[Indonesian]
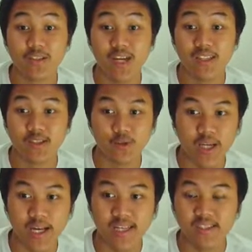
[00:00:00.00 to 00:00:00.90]
sangat seru
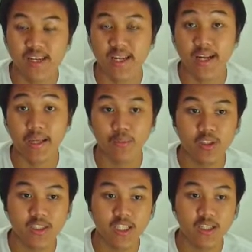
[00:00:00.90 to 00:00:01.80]
sekali di sini ada Raymond
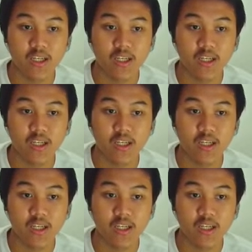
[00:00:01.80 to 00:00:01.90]
Chin.